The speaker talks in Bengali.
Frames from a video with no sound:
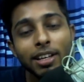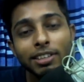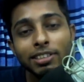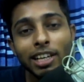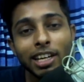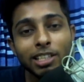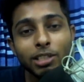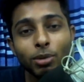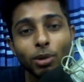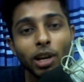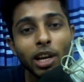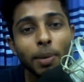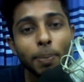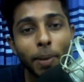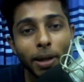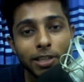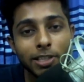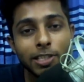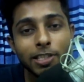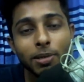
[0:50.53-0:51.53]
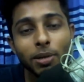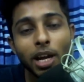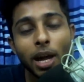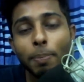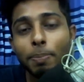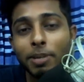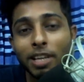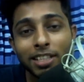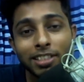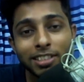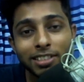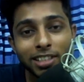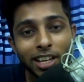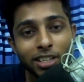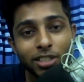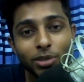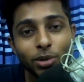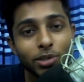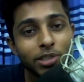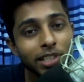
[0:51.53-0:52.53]
সার্চ করলেই পাচ্ছি যেমন আপনি আজকে
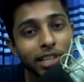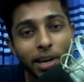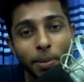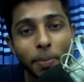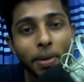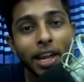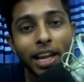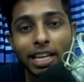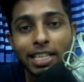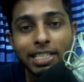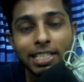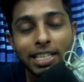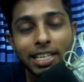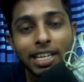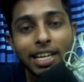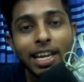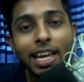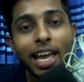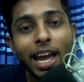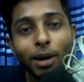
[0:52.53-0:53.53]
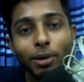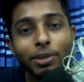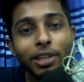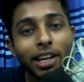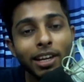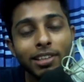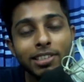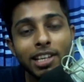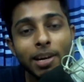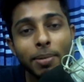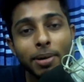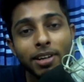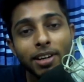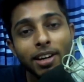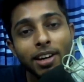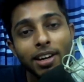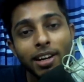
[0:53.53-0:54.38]
সার্চ করছেন এটা পেয়ে গেছেন এখন দেখেন যে আবার